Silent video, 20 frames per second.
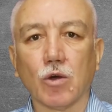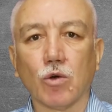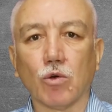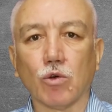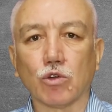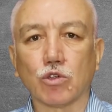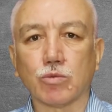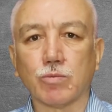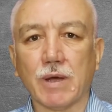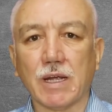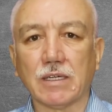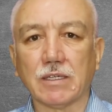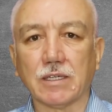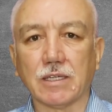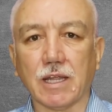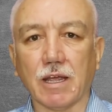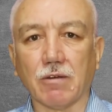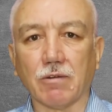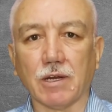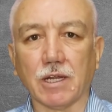Osmanlı
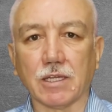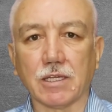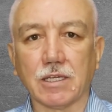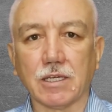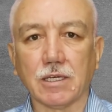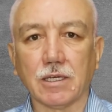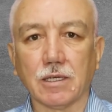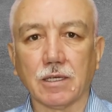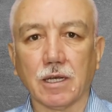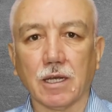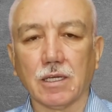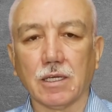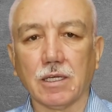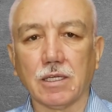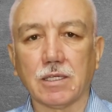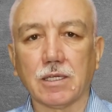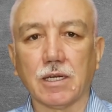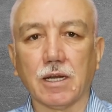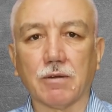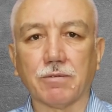Devleti
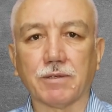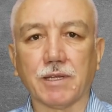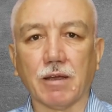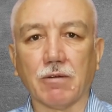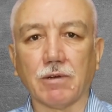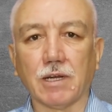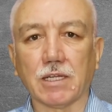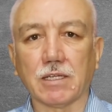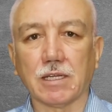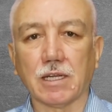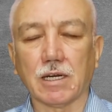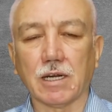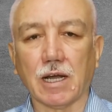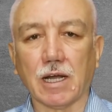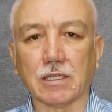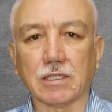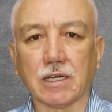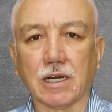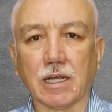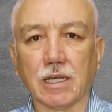İtilaf Devletleri
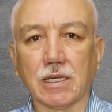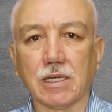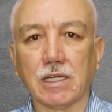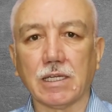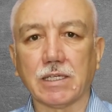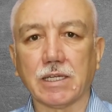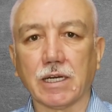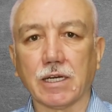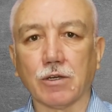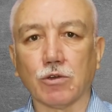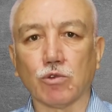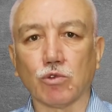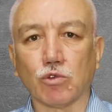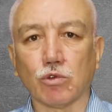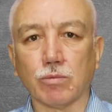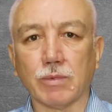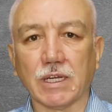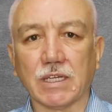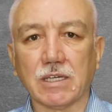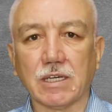adına İngiltere
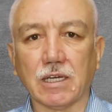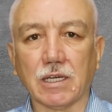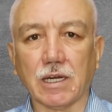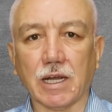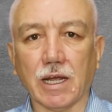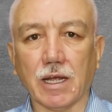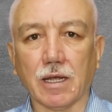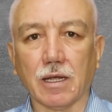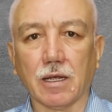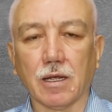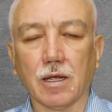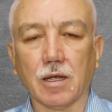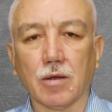hükümeti ile